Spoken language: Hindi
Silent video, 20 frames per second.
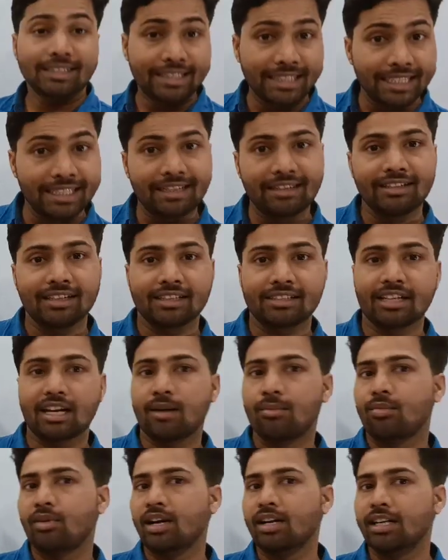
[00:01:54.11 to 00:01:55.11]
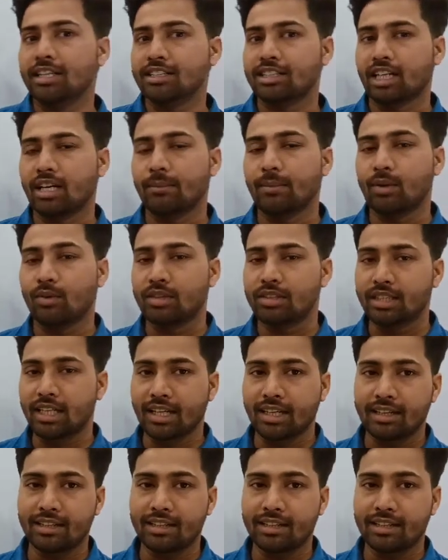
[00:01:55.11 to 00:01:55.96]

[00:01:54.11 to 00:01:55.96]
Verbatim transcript: देख लिया था आप वहाँ लेक्चर नंबर वन जा